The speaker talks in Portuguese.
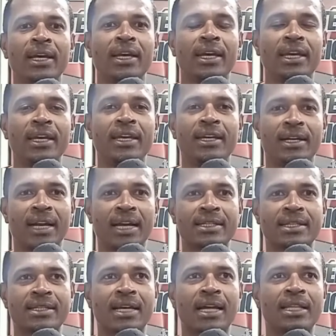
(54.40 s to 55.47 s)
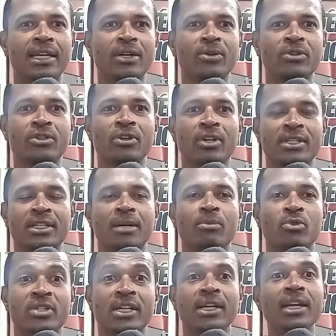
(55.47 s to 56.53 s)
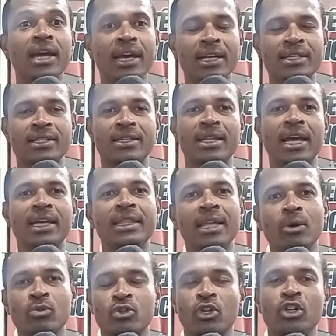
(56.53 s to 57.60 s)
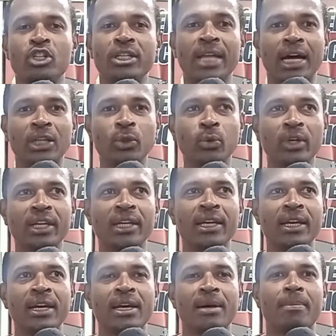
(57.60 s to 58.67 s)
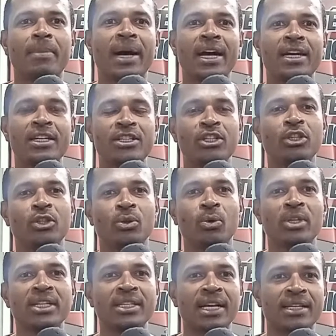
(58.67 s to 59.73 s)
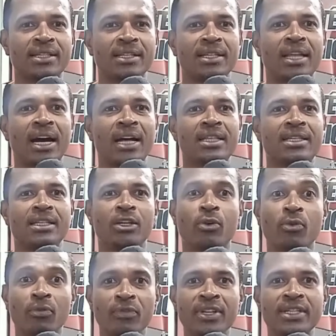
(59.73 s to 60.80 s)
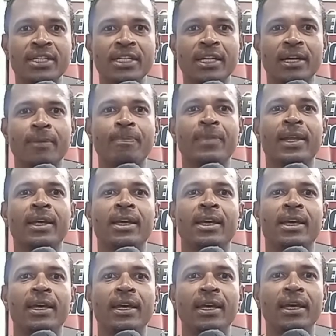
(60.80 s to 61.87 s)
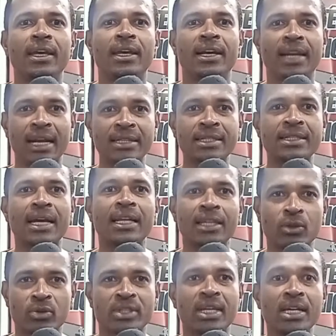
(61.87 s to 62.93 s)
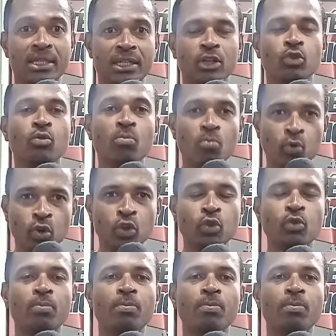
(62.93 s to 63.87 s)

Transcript: e graças a Deus nós temos clientes, né, não só de Nanuque, mas de todas as cidades circunvizinhas. E graças a Deus tem sido muito